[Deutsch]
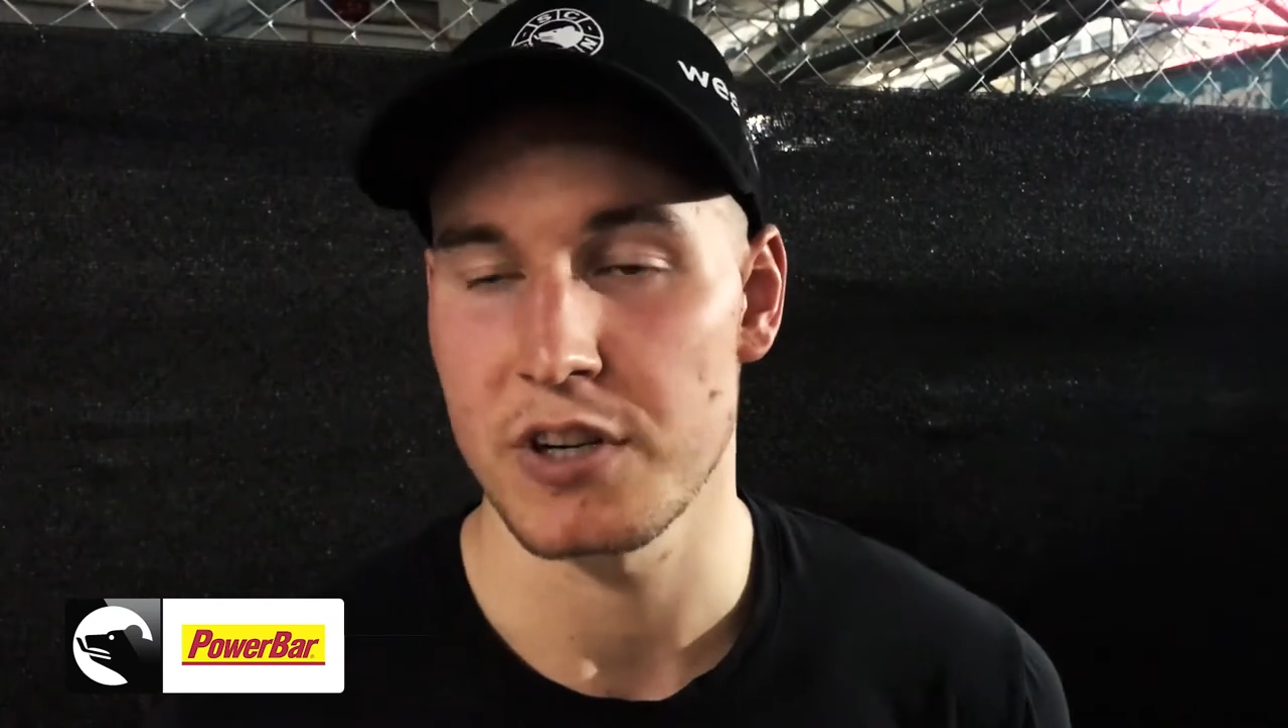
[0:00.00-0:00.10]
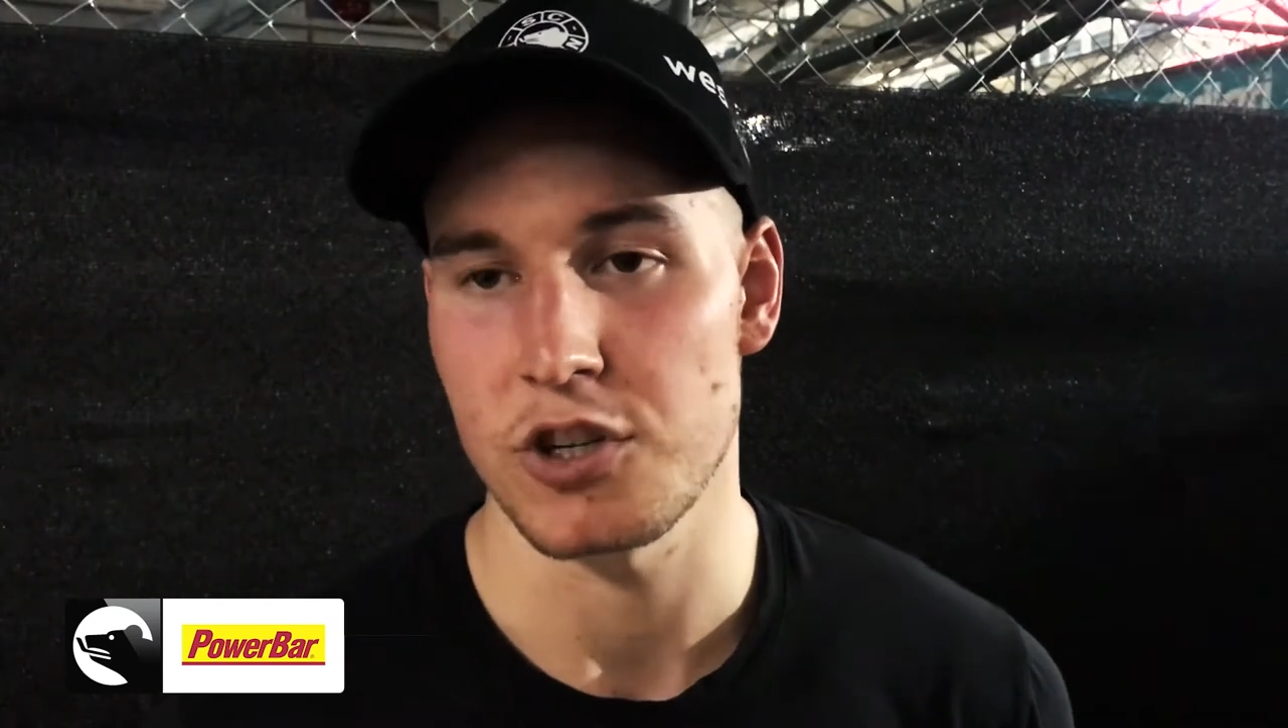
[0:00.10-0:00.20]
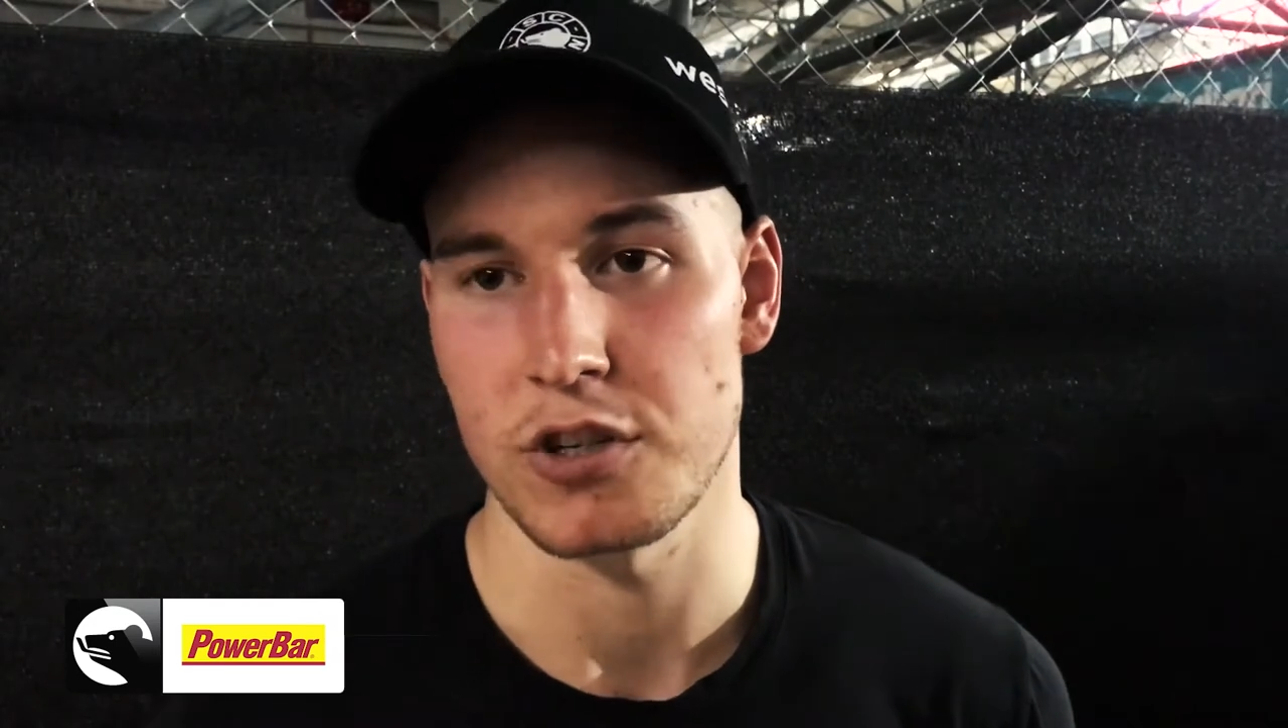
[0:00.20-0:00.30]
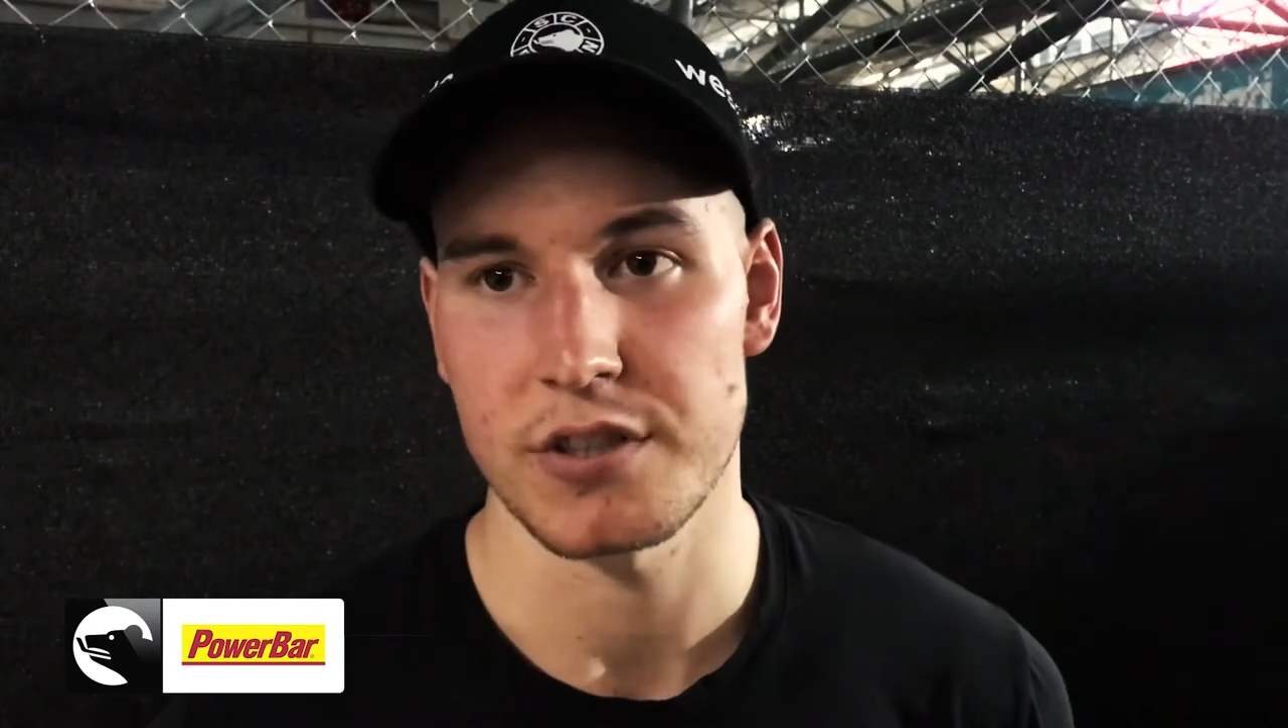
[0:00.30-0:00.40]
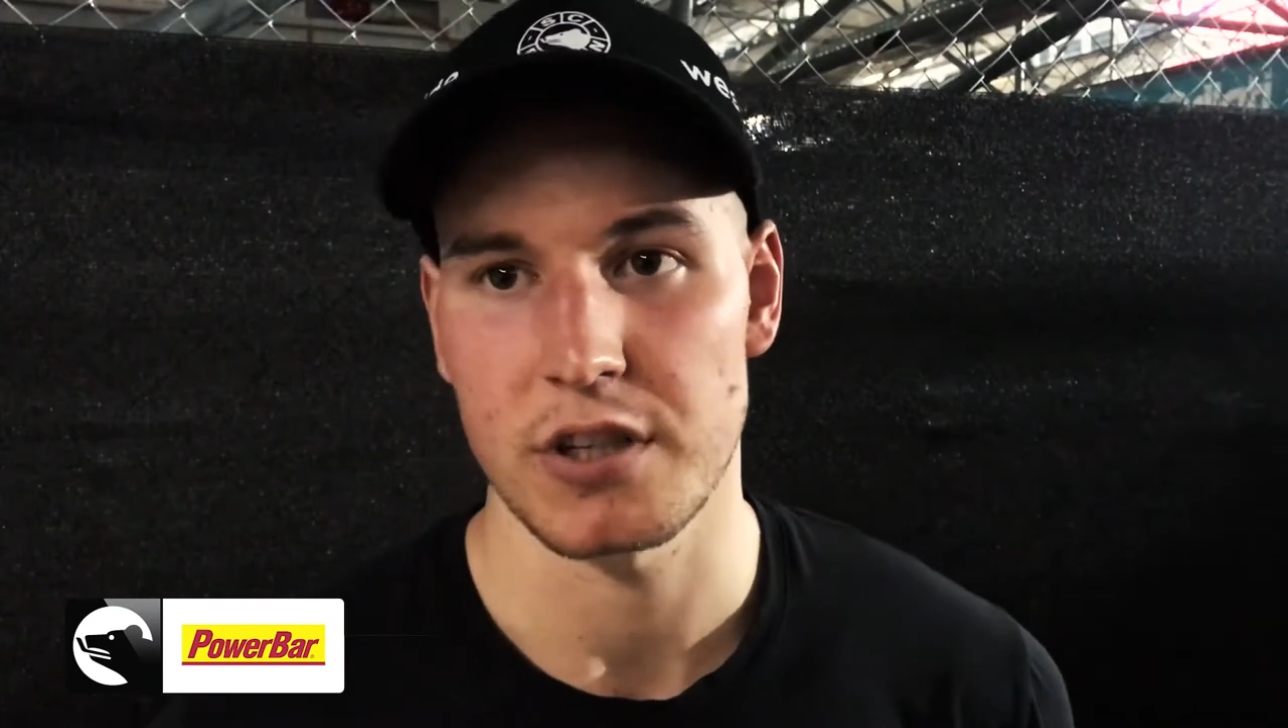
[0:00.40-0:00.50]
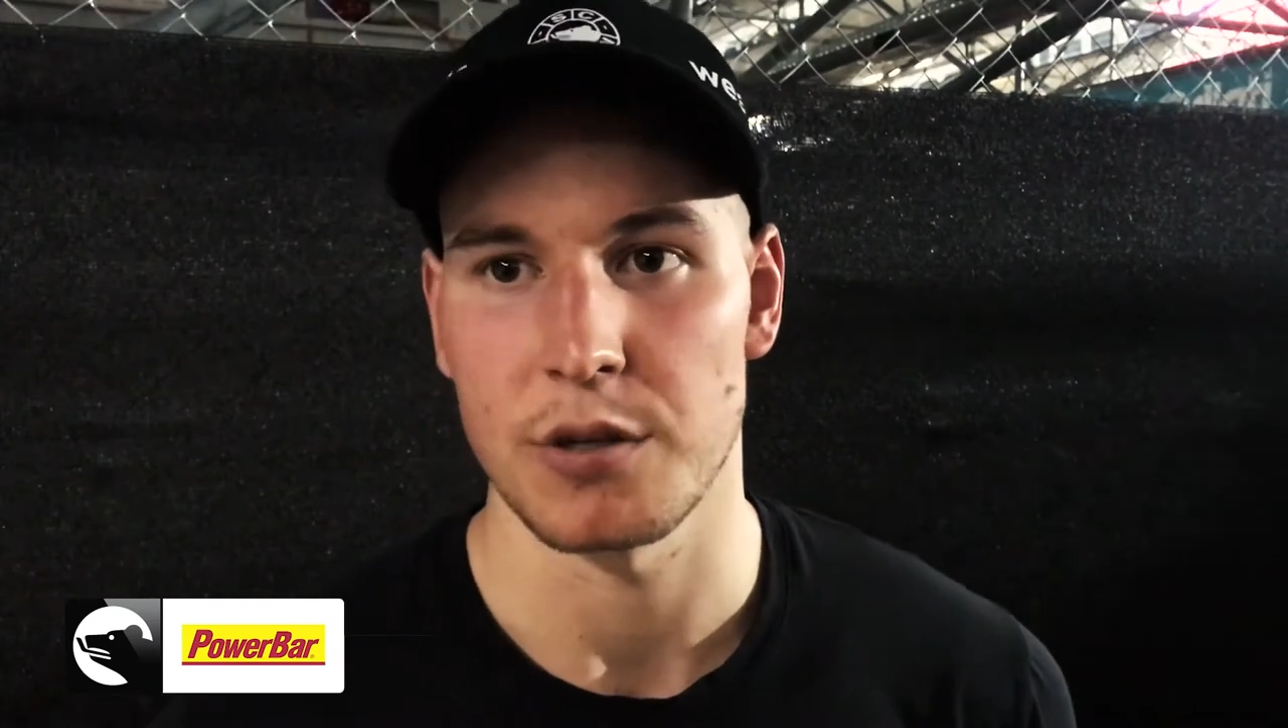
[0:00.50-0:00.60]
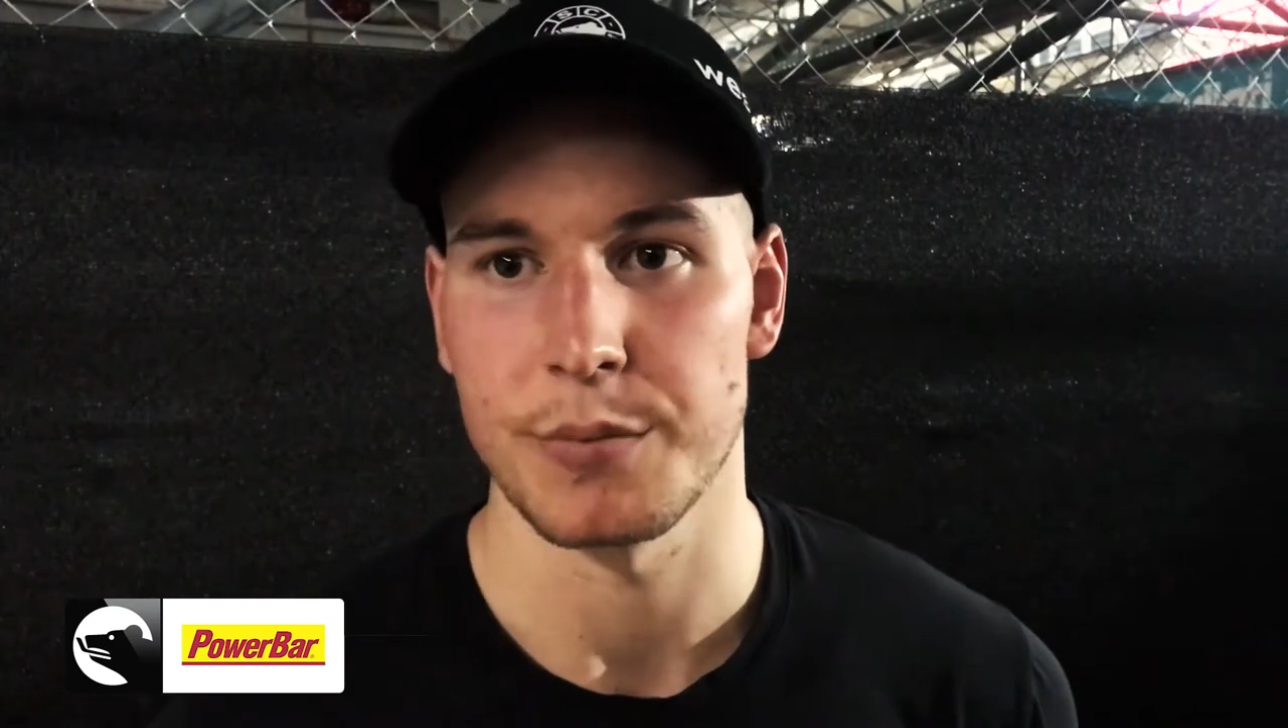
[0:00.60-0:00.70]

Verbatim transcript: Chancen gehabt,